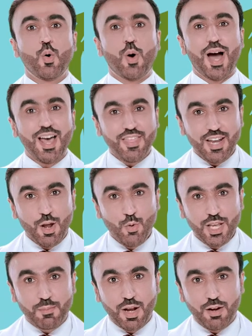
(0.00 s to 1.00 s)
وهذه
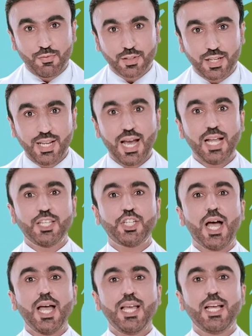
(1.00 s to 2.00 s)
النوعية من الفطريات
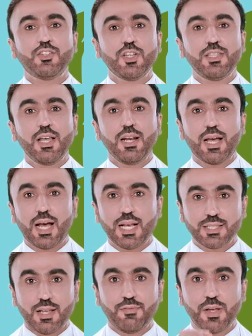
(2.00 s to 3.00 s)
شائعة جدا
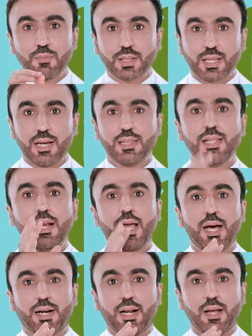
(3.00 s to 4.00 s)
خاصة في منطقتنا
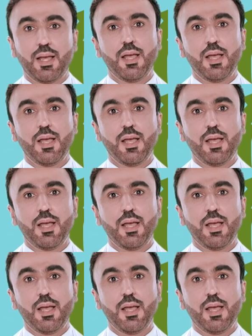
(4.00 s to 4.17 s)
الحارة